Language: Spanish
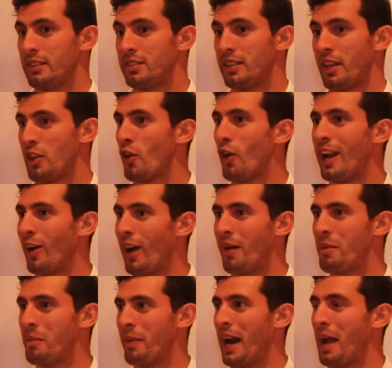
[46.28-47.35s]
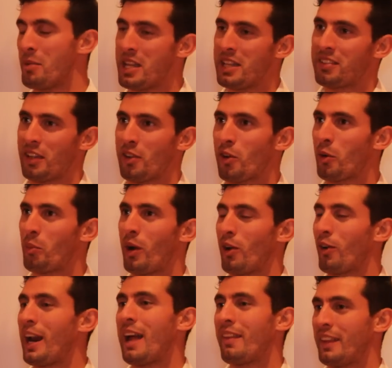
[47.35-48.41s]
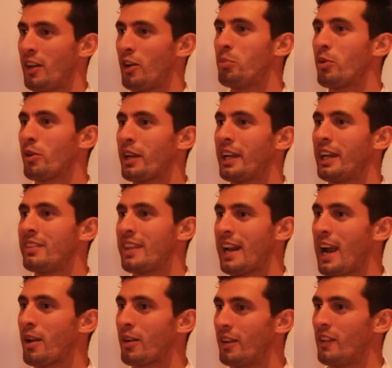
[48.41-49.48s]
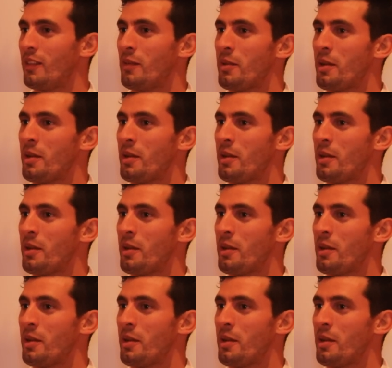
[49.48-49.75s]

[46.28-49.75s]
se dio, para mí se dio como a lo grande, ¿no? Porque entrar